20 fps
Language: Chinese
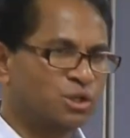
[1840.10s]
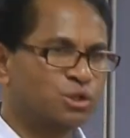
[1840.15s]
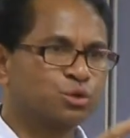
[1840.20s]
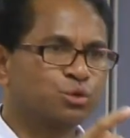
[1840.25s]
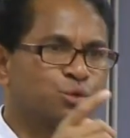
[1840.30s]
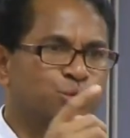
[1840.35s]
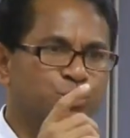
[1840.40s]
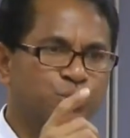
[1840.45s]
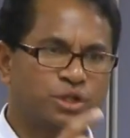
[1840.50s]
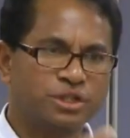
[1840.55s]

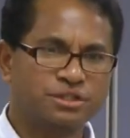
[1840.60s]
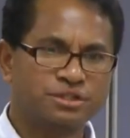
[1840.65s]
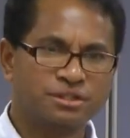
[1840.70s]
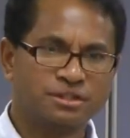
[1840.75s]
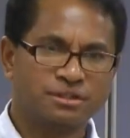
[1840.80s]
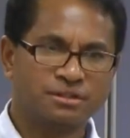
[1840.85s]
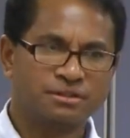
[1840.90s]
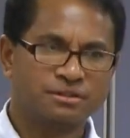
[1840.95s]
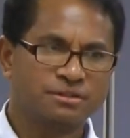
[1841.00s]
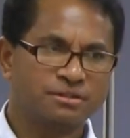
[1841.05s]
赎罪
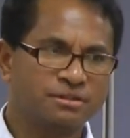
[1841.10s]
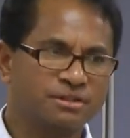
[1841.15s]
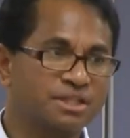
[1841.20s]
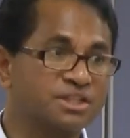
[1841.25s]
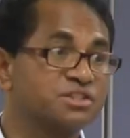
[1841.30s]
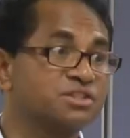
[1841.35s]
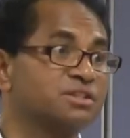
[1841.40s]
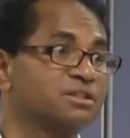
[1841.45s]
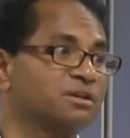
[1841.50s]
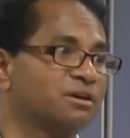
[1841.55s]
祭
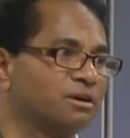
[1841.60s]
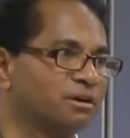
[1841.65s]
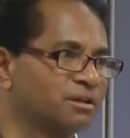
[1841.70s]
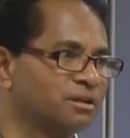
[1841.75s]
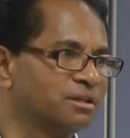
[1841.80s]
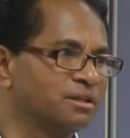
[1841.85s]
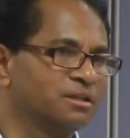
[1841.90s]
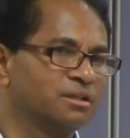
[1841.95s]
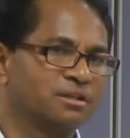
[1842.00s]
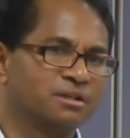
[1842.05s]
的时候，
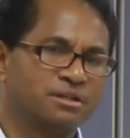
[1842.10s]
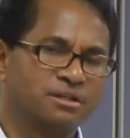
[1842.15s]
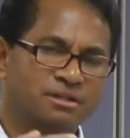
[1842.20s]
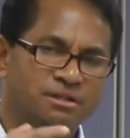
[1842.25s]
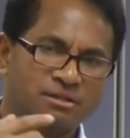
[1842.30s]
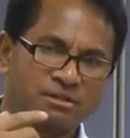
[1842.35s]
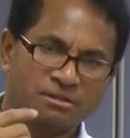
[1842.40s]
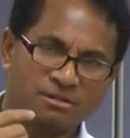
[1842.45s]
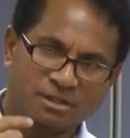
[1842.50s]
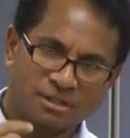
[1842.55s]

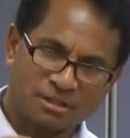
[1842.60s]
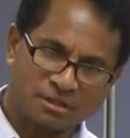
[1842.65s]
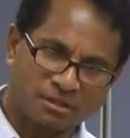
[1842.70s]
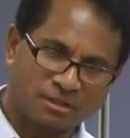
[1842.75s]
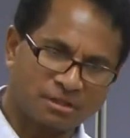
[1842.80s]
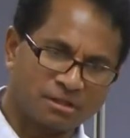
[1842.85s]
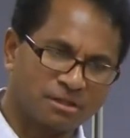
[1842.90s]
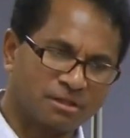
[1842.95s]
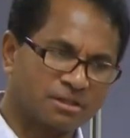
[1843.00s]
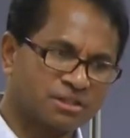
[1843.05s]
那
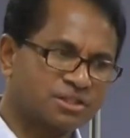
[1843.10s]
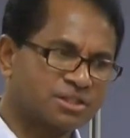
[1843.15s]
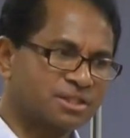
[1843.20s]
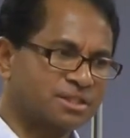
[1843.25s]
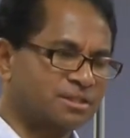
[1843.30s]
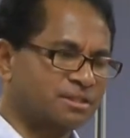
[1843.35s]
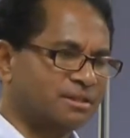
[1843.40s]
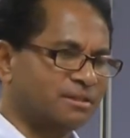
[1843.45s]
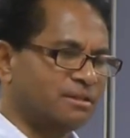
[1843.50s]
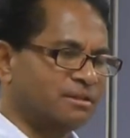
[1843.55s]
个
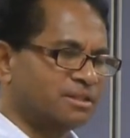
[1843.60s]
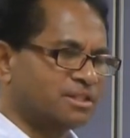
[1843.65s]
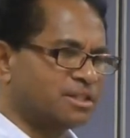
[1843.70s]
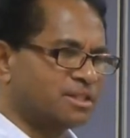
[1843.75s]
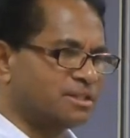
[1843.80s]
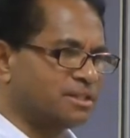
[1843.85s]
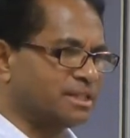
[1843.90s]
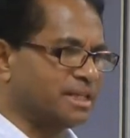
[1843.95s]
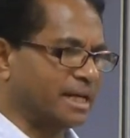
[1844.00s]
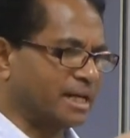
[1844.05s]
实
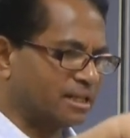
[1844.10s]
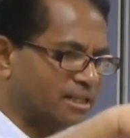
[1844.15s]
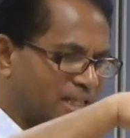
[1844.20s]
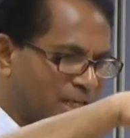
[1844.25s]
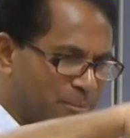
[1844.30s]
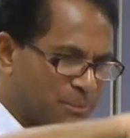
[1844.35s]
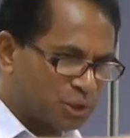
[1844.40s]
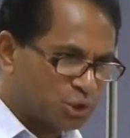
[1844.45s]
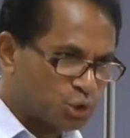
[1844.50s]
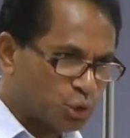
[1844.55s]
实际上
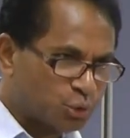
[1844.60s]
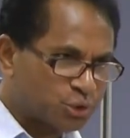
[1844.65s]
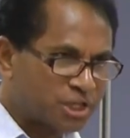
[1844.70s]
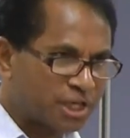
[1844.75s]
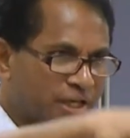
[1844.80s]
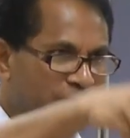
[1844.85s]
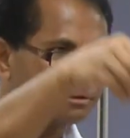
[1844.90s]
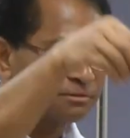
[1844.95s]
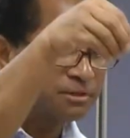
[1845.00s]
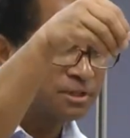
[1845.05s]
他们抽
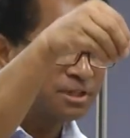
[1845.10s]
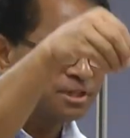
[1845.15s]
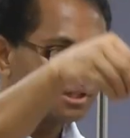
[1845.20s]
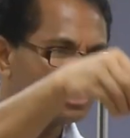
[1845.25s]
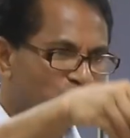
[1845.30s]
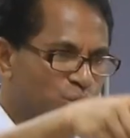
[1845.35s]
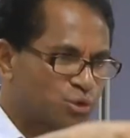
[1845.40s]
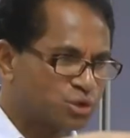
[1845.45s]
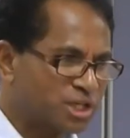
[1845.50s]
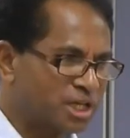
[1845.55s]
签。
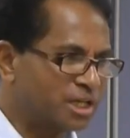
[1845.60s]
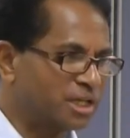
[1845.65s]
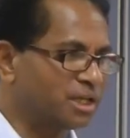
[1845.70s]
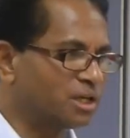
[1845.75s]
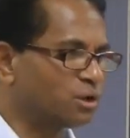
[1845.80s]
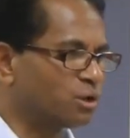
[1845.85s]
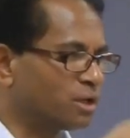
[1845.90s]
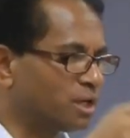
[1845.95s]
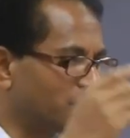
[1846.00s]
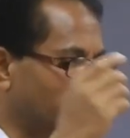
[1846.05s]
抽签了
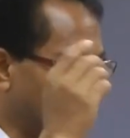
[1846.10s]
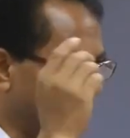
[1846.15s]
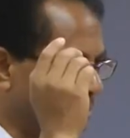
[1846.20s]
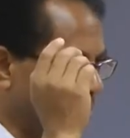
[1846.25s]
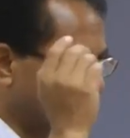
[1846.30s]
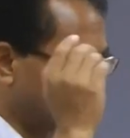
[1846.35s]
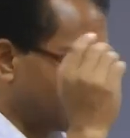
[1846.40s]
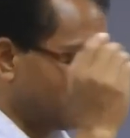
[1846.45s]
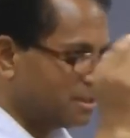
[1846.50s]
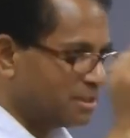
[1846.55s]
以后呢，他
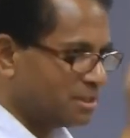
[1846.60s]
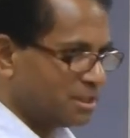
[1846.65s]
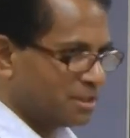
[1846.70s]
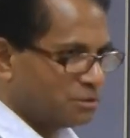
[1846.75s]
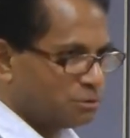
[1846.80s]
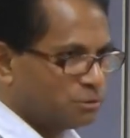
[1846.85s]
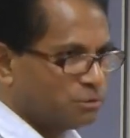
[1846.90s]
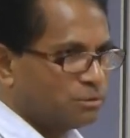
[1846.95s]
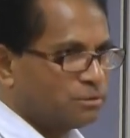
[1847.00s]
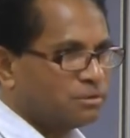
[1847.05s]
们可以进
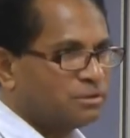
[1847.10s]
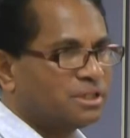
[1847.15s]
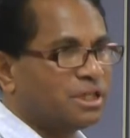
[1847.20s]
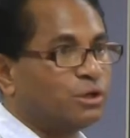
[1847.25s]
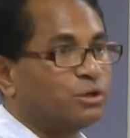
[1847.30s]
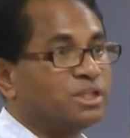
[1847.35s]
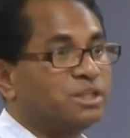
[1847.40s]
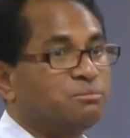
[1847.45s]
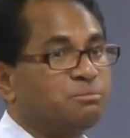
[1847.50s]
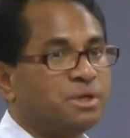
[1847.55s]
入
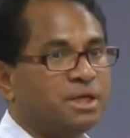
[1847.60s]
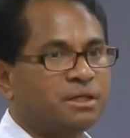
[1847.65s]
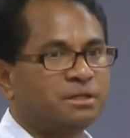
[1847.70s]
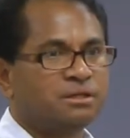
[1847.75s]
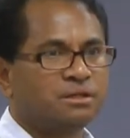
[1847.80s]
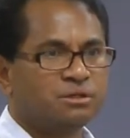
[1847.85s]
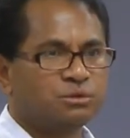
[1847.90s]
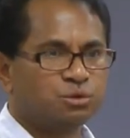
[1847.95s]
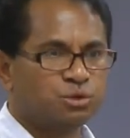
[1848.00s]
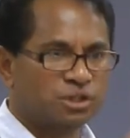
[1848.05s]
到里面
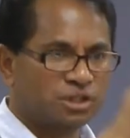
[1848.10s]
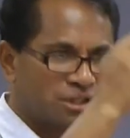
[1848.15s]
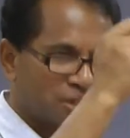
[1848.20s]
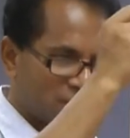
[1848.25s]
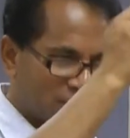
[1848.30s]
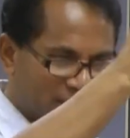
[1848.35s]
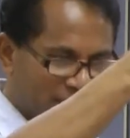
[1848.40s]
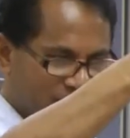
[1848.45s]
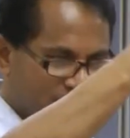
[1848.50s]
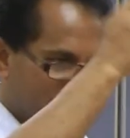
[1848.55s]
去
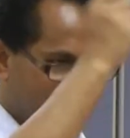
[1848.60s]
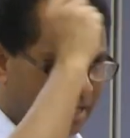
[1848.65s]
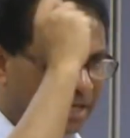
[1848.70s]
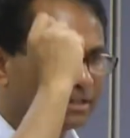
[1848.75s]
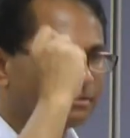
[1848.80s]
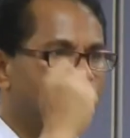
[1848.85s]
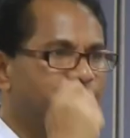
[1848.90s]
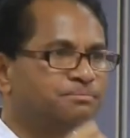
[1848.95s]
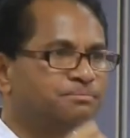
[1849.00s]
上香。